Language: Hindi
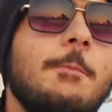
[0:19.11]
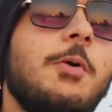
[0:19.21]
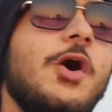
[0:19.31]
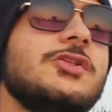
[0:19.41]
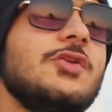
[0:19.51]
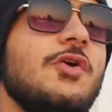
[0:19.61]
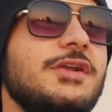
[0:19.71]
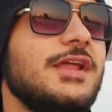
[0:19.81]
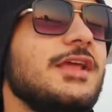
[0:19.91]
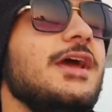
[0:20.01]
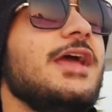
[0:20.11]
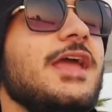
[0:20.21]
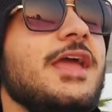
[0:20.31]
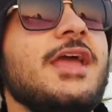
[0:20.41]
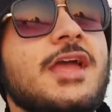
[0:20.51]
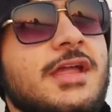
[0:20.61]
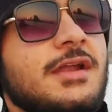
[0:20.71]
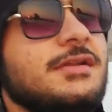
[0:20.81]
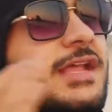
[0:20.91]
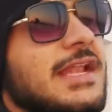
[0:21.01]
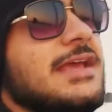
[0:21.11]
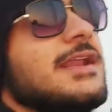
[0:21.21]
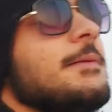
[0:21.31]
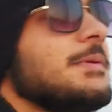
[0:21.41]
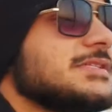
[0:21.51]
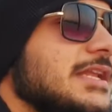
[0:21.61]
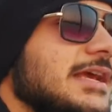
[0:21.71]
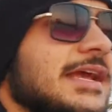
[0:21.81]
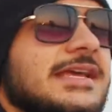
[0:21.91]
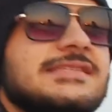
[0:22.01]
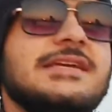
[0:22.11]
बहुत लोग डर गए टेलीग्राम पे चले गए